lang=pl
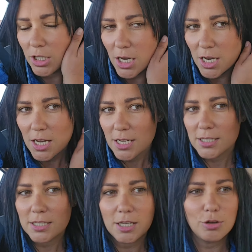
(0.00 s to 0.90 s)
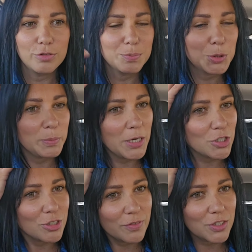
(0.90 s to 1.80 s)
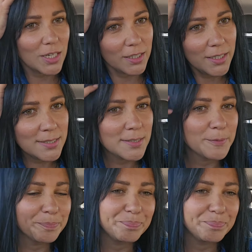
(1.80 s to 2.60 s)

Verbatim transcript: się, zastanowić, przymierzyć, wiecie jak jest.